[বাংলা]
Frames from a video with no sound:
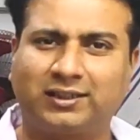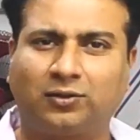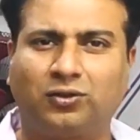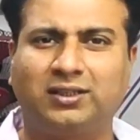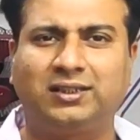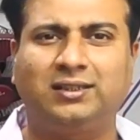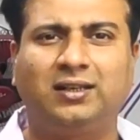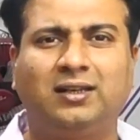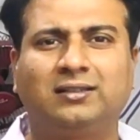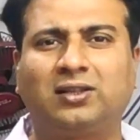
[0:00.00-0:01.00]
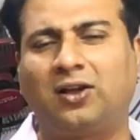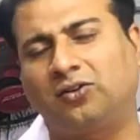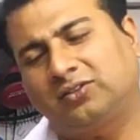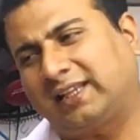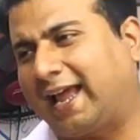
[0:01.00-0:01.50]
চেষ্টা করেছি
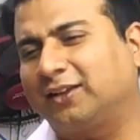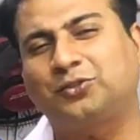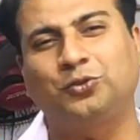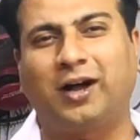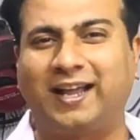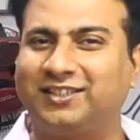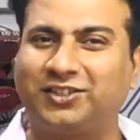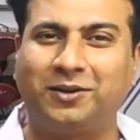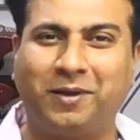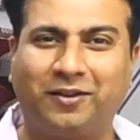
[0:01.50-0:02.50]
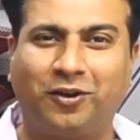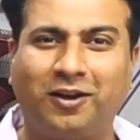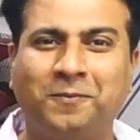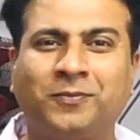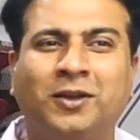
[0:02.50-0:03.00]
থ্যাংকস টু হাই স্ট্রিট
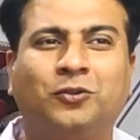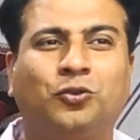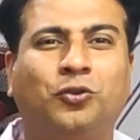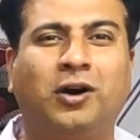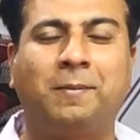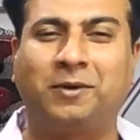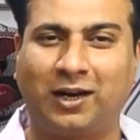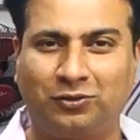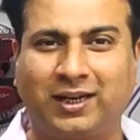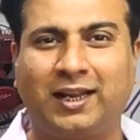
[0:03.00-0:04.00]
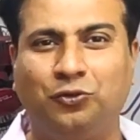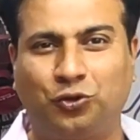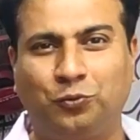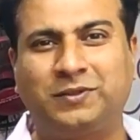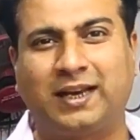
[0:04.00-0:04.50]
বেঙ্গল তো আপনারাও যারা
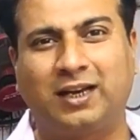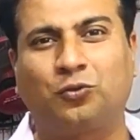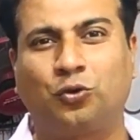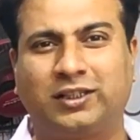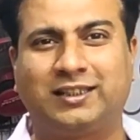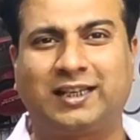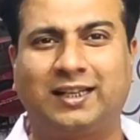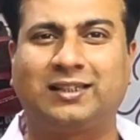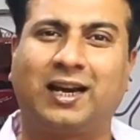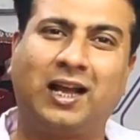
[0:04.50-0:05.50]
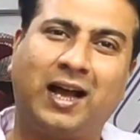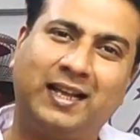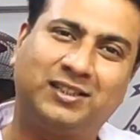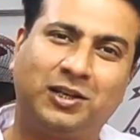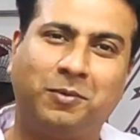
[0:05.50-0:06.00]
ইউটিউব চ্যানেল করতে চান তারা
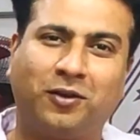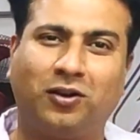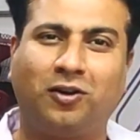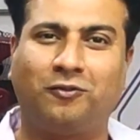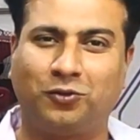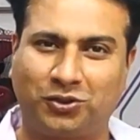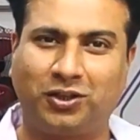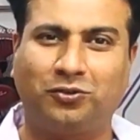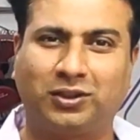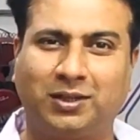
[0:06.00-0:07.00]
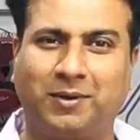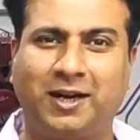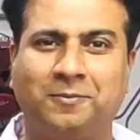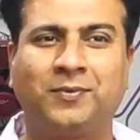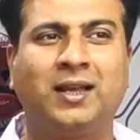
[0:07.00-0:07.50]
হাই স্ট্রিট বেঙ্গলে অবশ্যই করতে
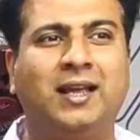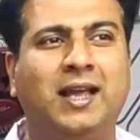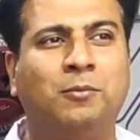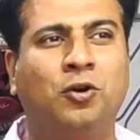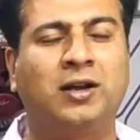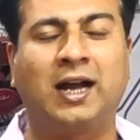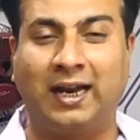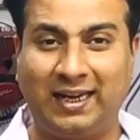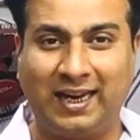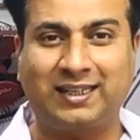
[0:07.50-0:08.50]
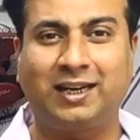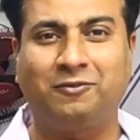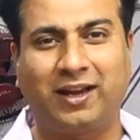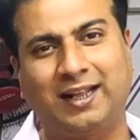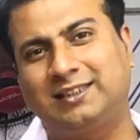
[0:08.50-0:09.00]
পারেন এবং ইলেকট্রিক
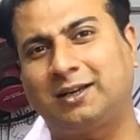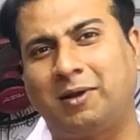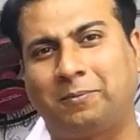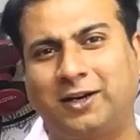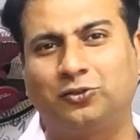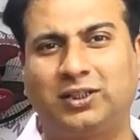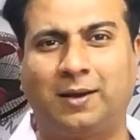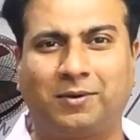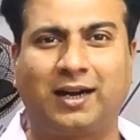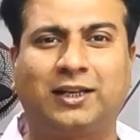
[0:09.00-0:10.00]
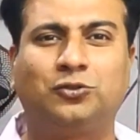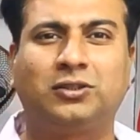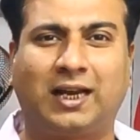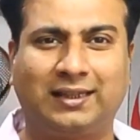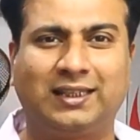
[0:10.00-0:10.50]
ভেহিকেলসের ব্যাপারে যদি আপনারা
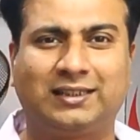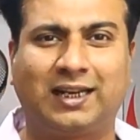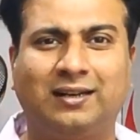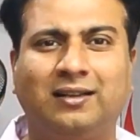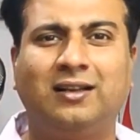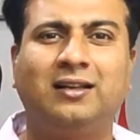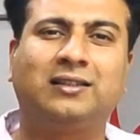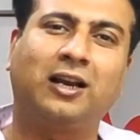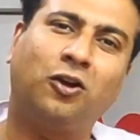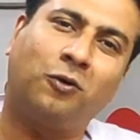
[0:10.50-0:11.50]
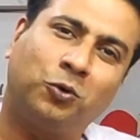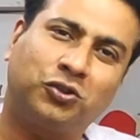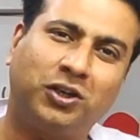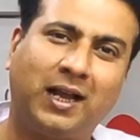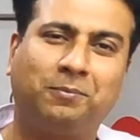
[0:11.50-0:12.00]
কিছু জানতে চান তাহলে
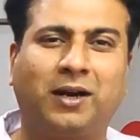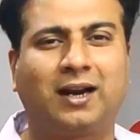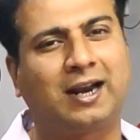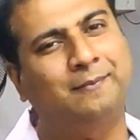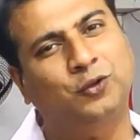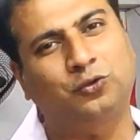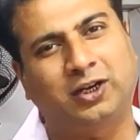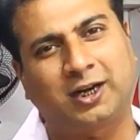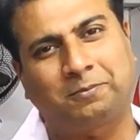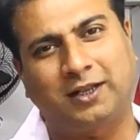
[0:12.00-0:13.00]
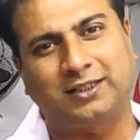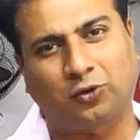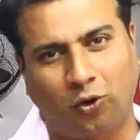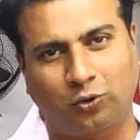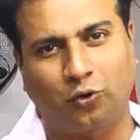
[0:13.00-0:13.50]
অবশ্যই আপনারা রামধনু
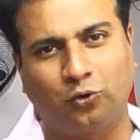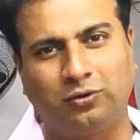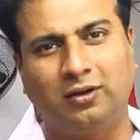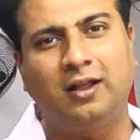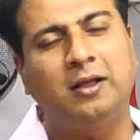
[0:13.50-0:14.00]
এন্টারপ্রাইজে কল করুন